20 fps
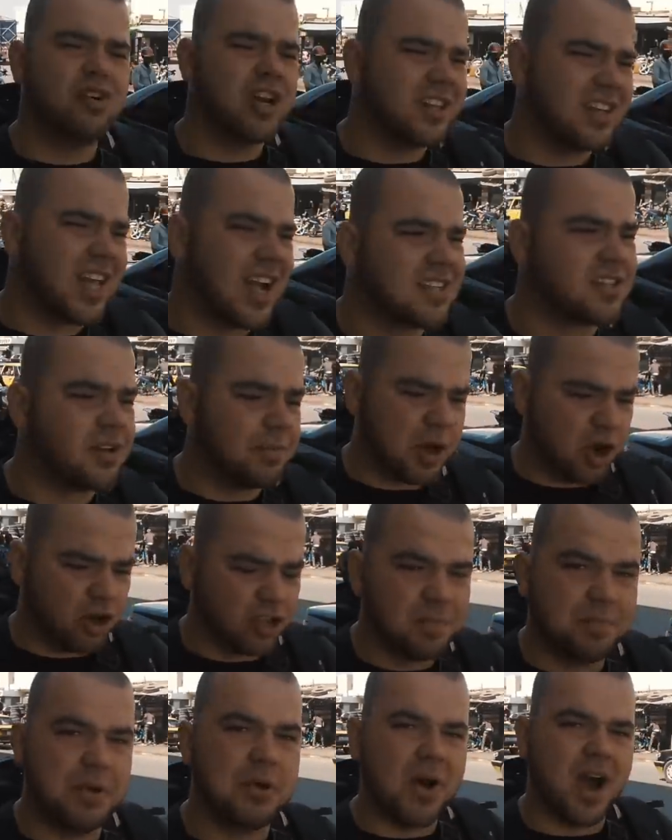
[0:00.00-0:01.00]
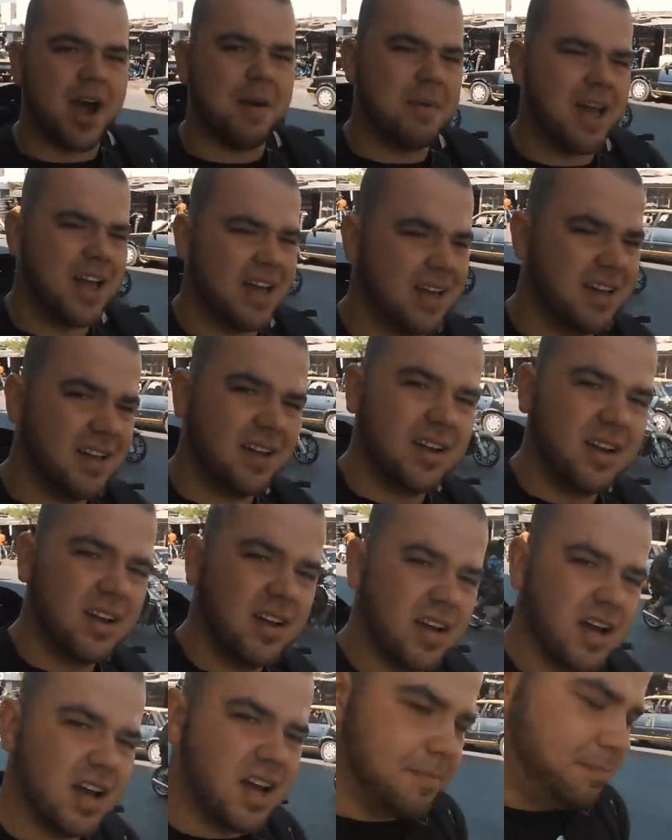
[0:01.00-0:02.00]
w ogóle tak sobie odbiłem
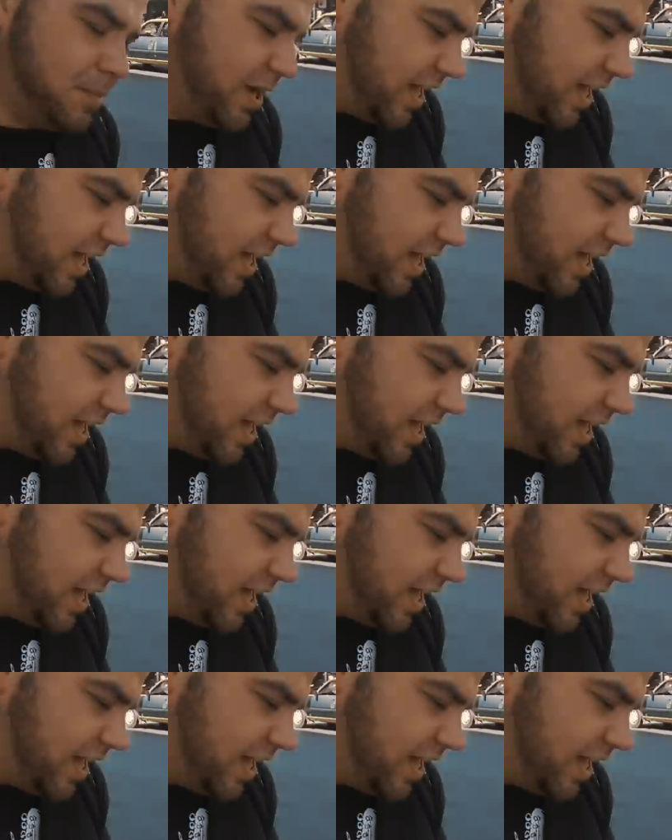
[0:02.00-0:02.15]
e,